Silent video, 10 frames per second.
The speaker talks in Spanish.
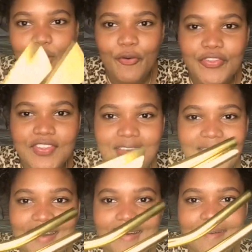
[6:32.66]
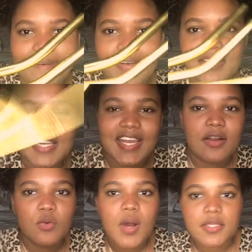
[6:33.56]
O sea,
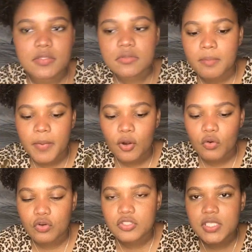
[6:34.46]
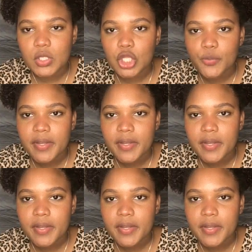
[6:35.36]
eran cuatro, pero uno solo quedó mi